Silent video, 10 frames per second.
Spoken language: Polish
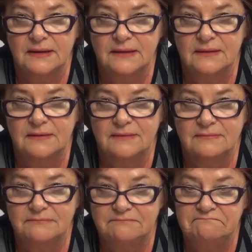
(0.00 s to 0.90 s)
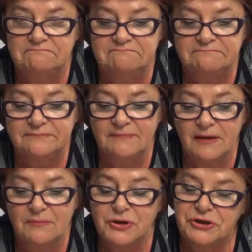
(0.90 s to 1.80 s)
E,
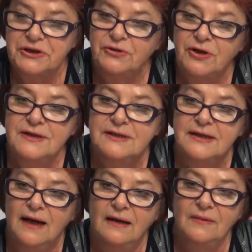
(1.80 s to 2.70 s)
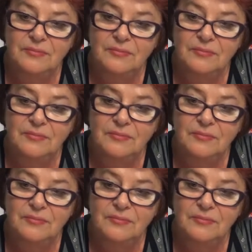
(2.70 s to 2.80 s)
może nie do końca,